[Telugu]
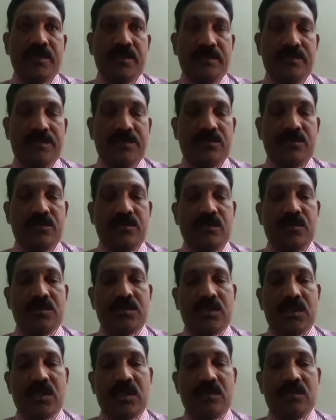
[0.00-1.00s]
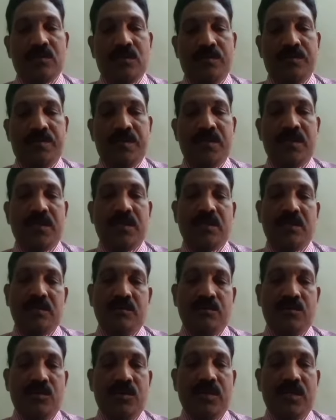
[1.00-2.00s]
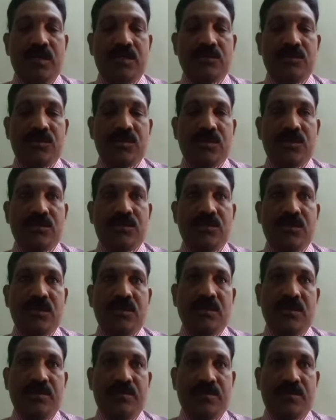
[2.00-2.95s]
ఈ విషయంలో చాలా గొప్పగా పోరాటం చేస్తున్నారు